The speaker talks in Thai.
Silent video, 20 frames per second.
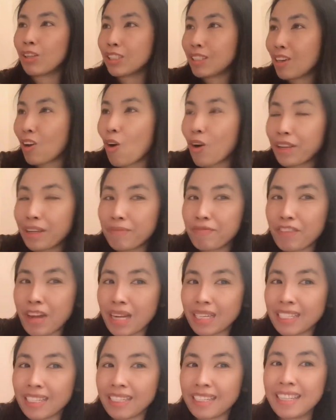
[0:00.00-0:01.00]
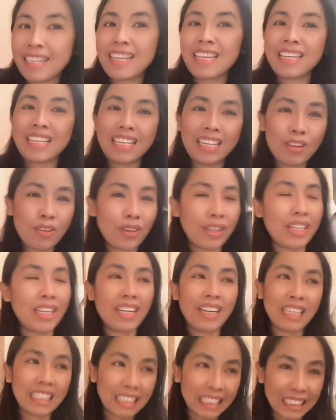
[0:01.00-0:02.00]
จะออกอีกฝั่งหนึ่งอีกคนนึ
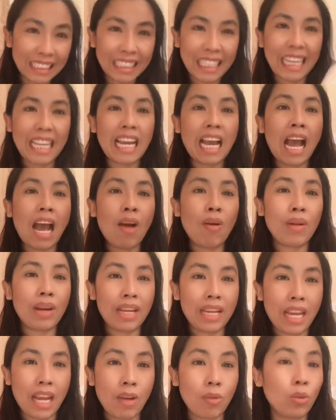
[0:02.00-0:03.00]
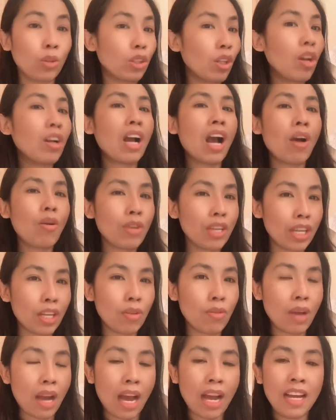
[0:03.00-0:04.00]
งก็ถึงจะได้เข้าอะไรเงี้ยคุณต้องเข้าคิ
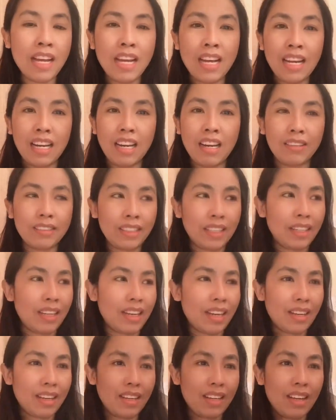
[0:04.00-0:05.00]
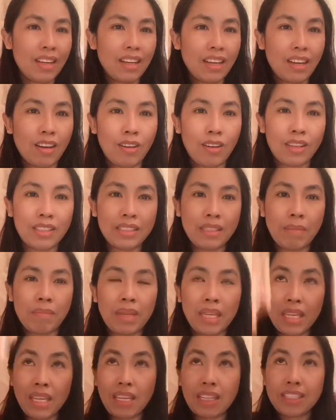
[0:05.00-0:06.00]
วค่ะ แล้วทีเนี้ยเขาก็จะ
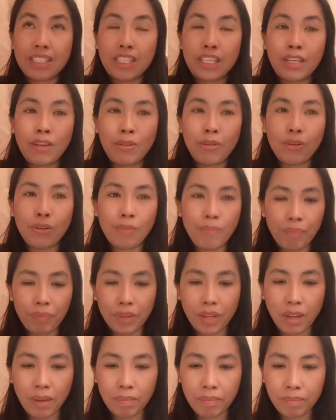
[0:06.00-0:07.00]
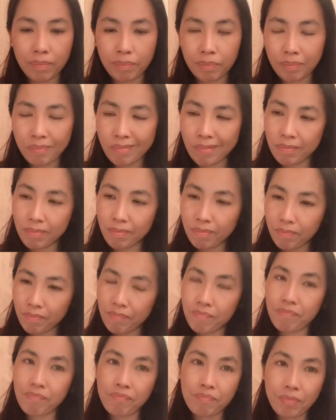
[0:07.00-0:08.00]
มีชิลอืม
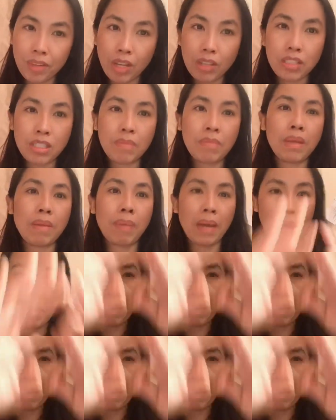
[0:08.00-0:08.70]
ก็จะมีแผ่นพ